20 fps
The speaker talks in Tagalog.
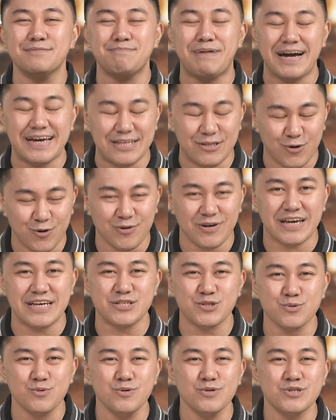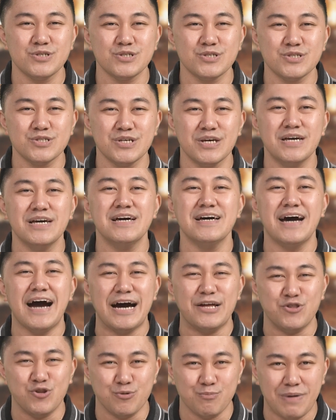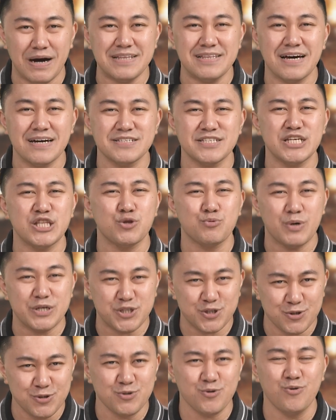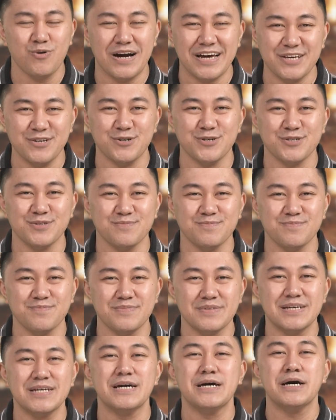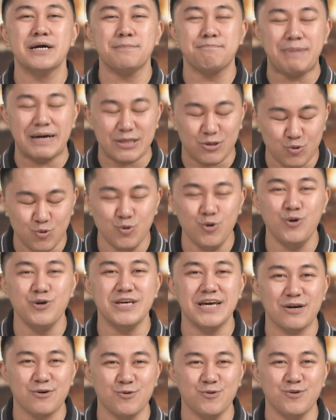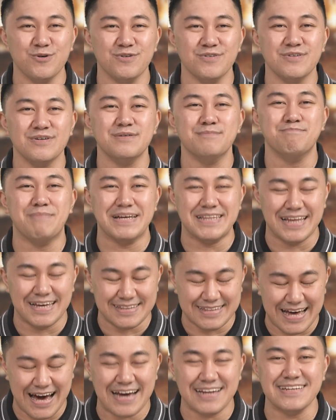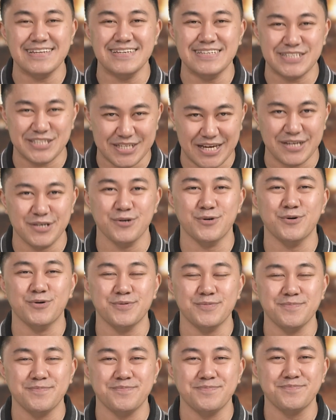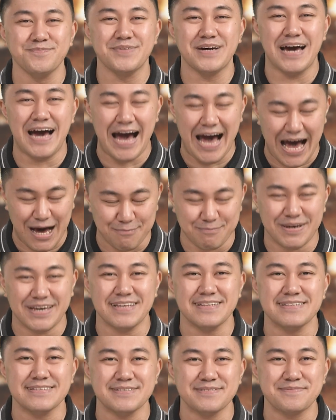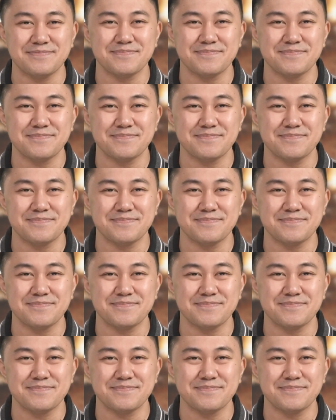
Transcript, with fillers: Panginoong Hesus, anuman ang sitwasyon ko ngayon, patuloy akong mananalig sa iyo. Amen.